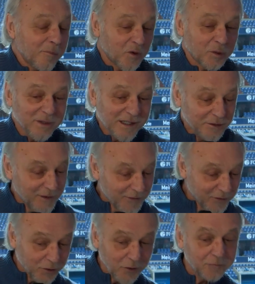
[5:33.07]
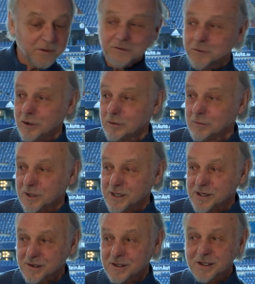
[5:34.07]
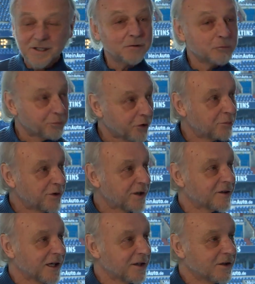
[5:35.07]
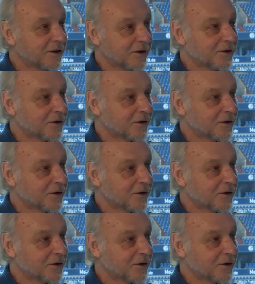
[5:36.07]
Normalerweise läuft man vor dem Gegner hin und probiert dann